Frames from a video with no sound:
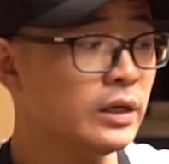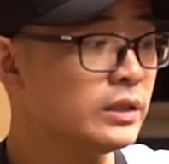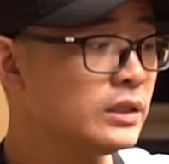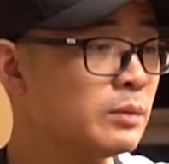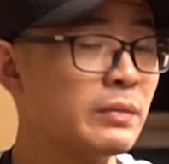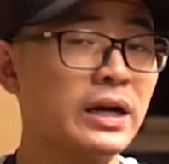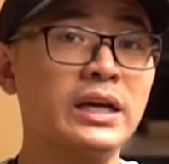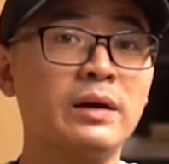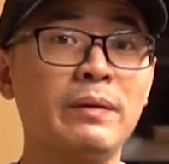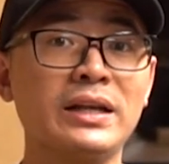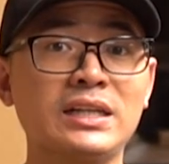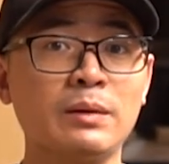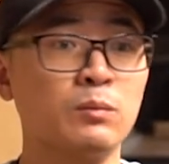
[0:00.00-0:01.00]
nhưng mà khi các
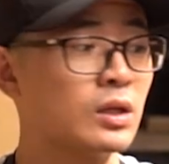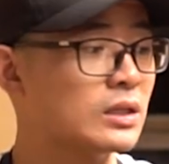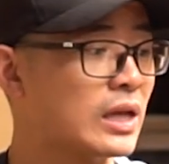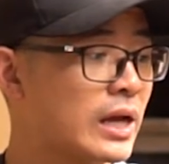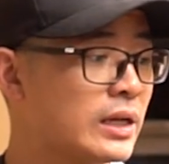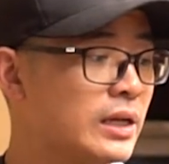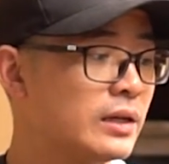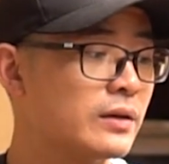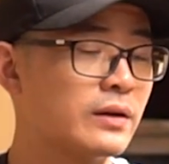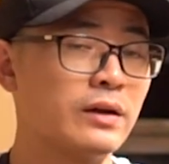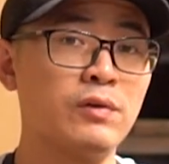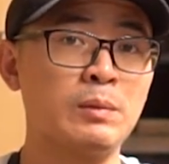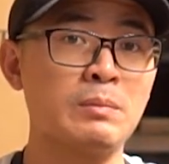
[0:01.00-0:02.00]
bạn chạy một thời gian ấy
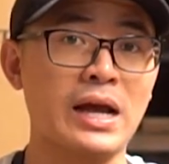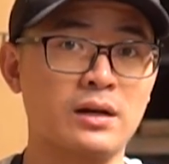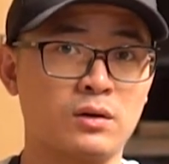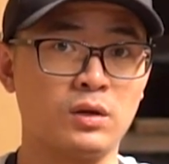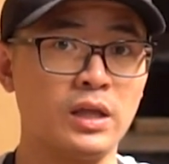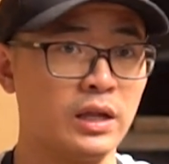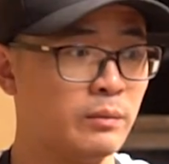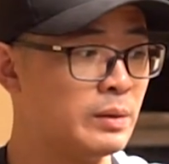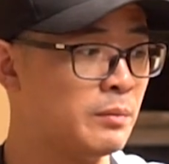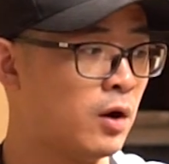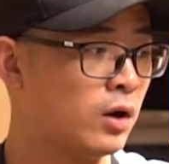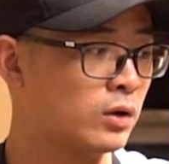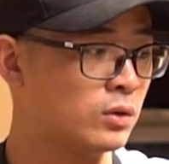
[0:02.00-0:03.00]
cái phần bạc có thể nó bị
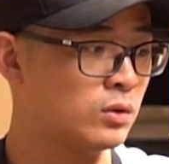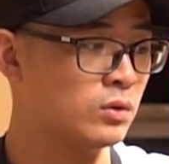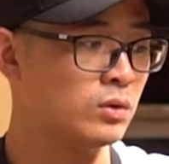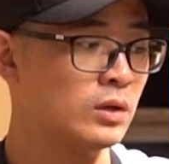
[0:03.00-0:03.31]
mòn